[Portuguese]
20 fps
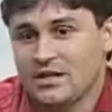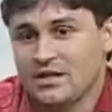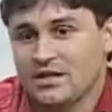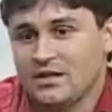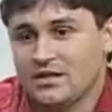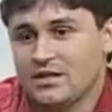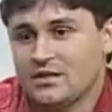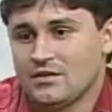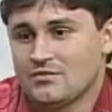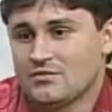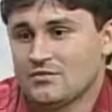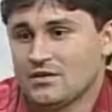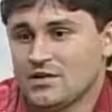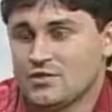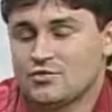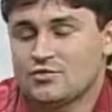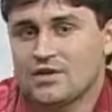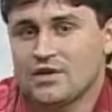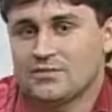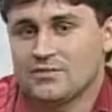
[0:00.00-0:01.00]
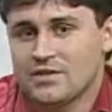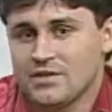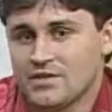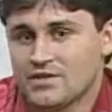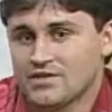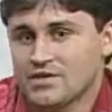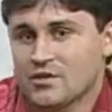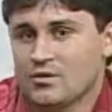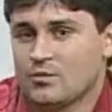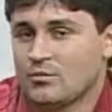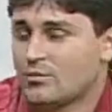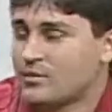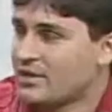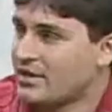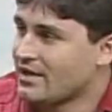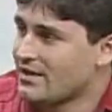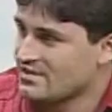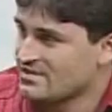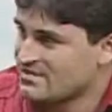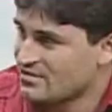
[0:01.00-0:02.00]
e vejo a mídia, a
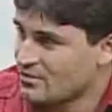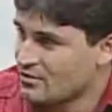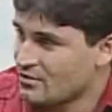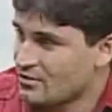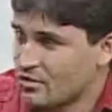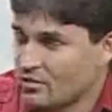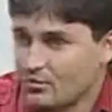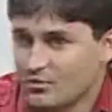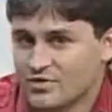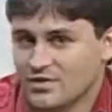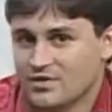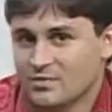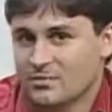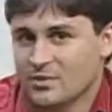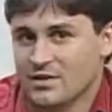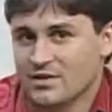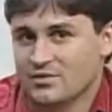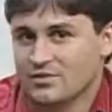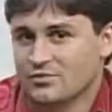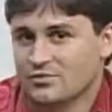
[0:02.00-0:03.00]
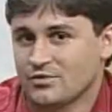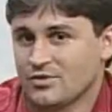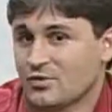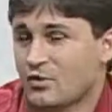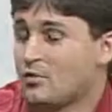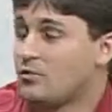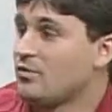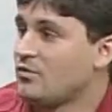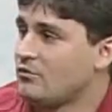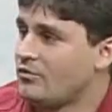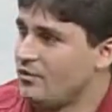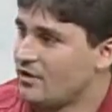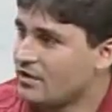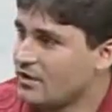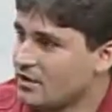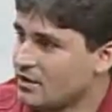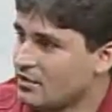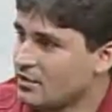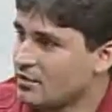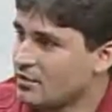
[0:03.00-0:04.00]
comunicação como um espaço e como um
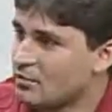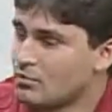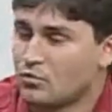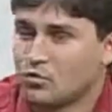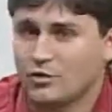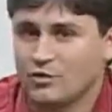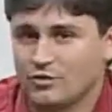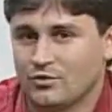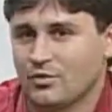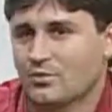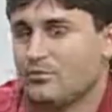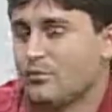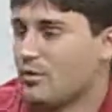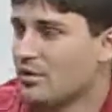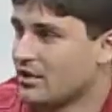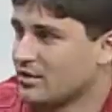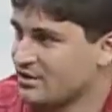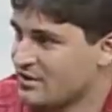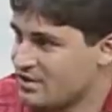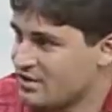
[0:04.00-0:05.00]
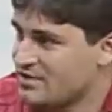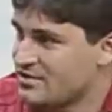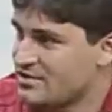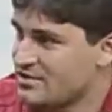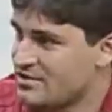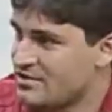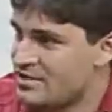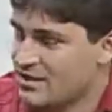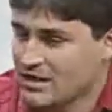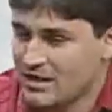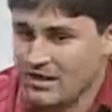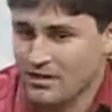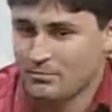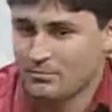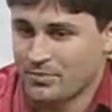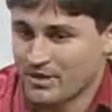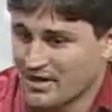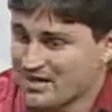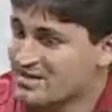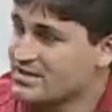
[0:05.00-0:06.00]
veículo uhum. muito importante para
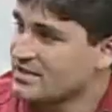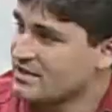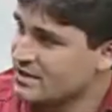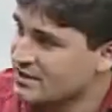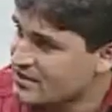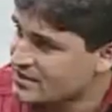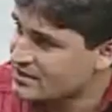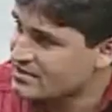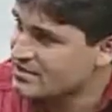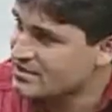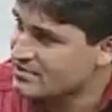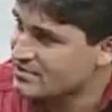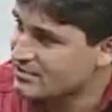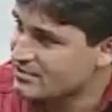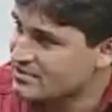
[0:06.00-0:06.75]
as igrejas hoje.